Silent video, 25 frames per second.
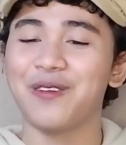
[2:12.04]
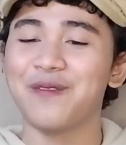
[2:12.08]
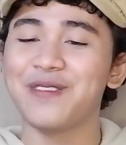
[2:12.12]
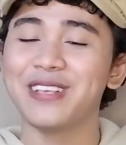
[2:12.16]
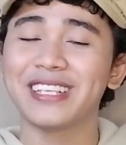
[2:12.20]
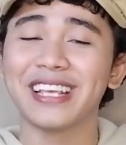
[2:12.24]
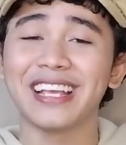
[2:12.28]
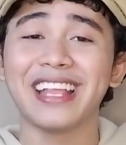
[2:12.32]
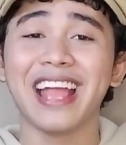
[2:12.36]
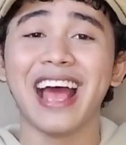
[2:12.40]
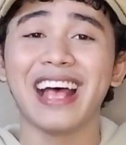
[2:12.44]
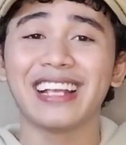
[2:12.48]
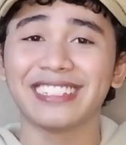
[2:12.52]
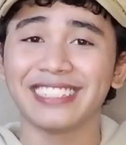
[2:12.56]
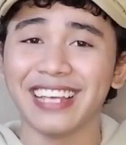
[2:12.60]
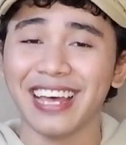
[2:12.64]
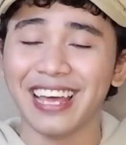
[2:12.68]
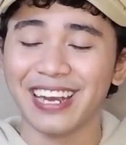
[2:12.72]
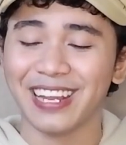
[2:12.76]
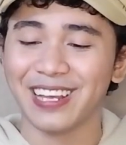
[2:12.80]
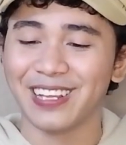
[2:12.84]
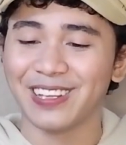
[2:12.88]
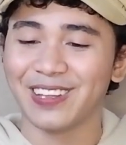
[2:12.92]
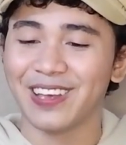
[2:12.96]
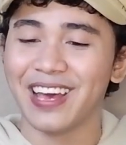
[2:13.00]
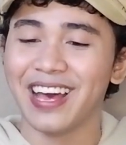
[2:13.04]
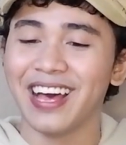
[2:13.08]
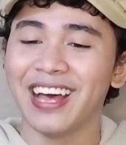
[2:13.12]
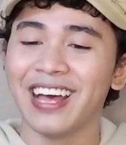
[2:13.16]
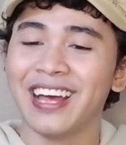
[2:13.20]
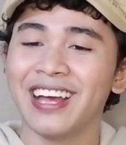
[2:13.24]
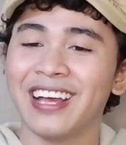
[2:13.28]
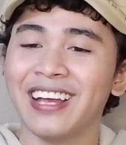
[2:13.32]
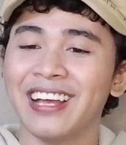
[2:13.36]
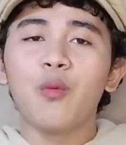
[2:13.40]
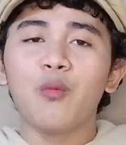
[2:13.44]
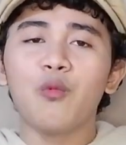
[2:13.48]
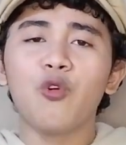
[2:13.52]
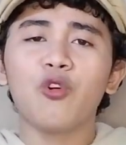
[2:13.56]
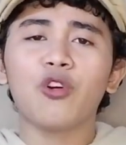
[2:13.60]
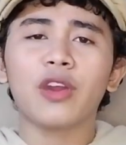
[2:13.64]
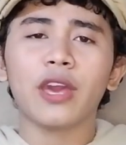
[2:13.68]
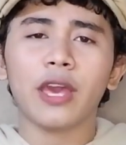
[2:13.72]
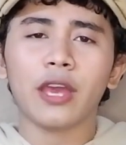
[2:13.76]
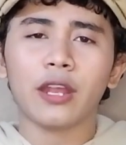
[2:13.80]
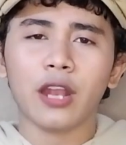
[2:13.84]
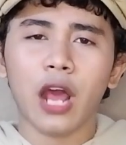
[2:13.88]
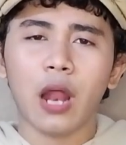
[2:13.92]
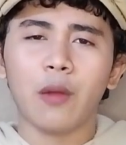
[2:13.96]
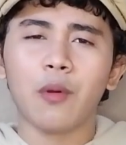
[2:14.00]
Kok bisa nyasar gitu ya?
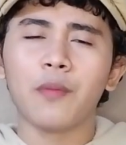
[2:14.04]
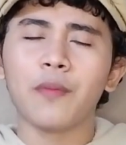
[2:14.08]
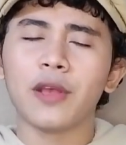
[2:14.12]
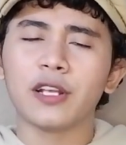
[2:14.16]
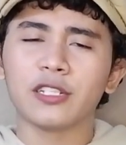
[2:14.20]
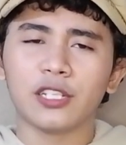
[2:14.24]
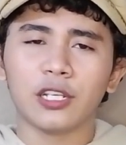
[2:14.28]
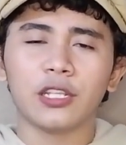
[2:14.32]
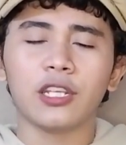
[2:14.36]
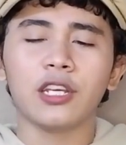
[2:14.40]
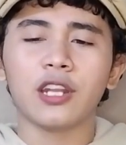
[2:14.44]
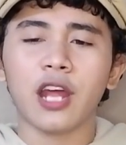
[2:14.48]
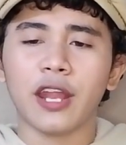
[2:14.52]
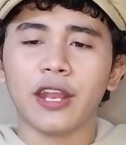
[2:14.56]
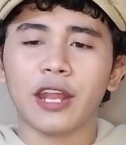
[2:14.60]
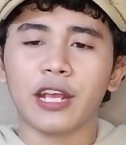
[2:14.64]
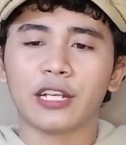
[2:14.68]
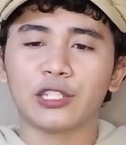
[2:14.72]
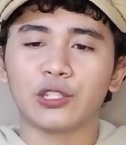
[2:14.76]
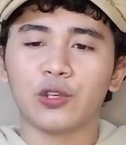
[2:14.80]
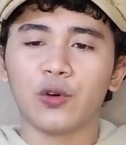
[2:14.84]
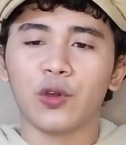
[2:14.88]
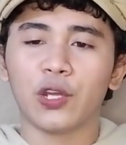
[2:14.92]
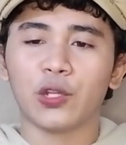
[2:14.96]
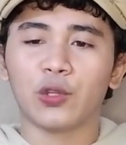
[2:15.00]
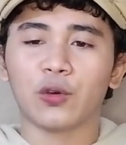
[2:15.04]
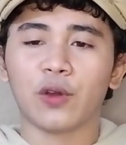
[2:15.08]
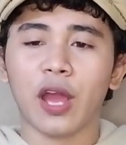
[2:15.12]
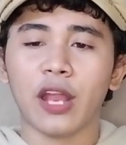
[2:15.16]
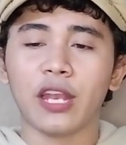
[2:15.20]
Mungkin album Man dan EXO itu